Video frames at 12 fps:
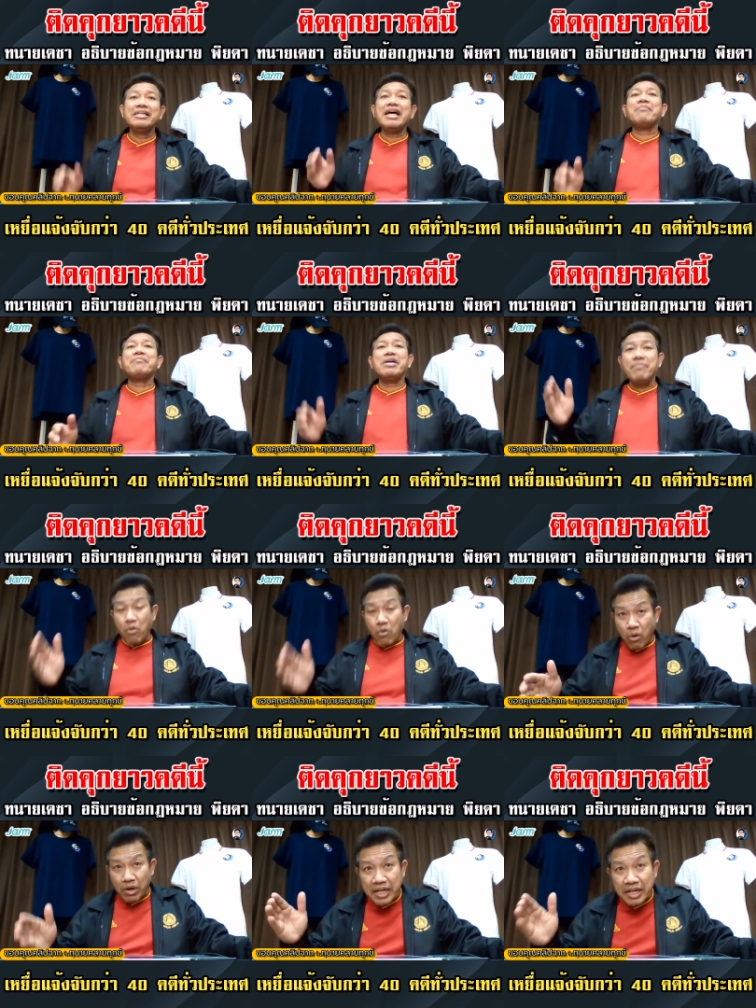ยังมีบุค
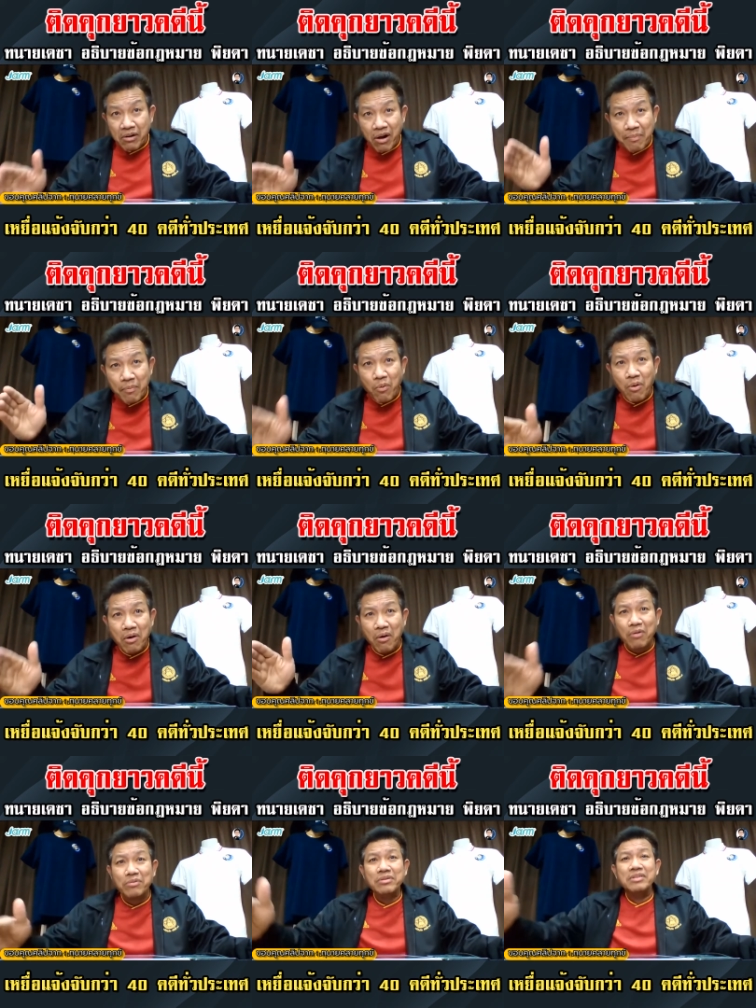คลในครอบครัว
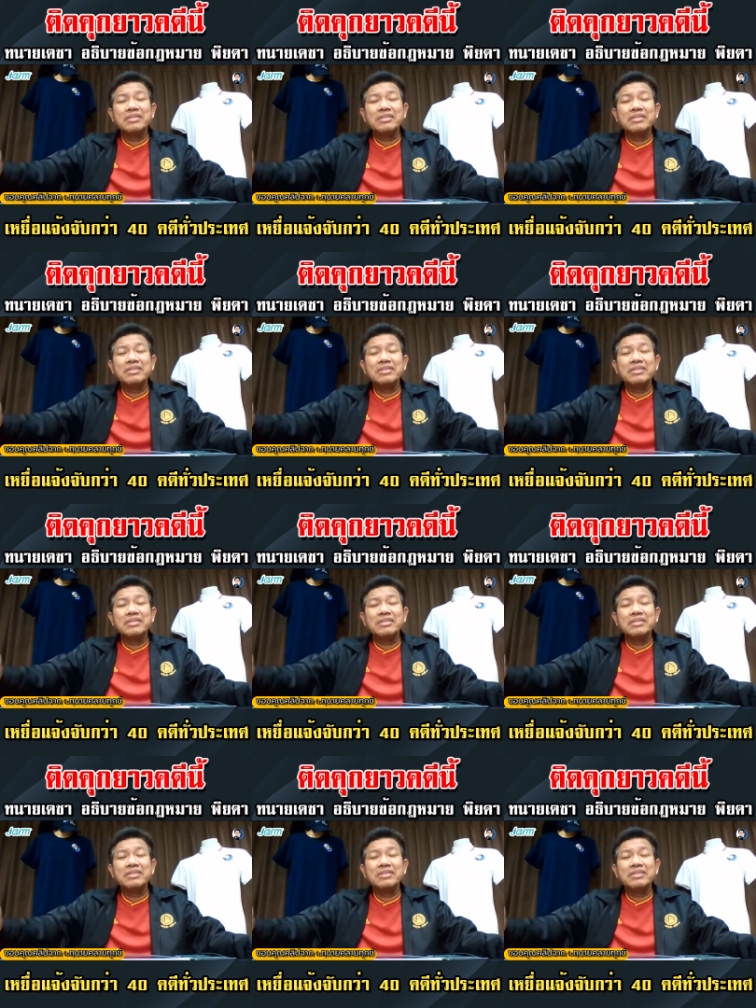ของ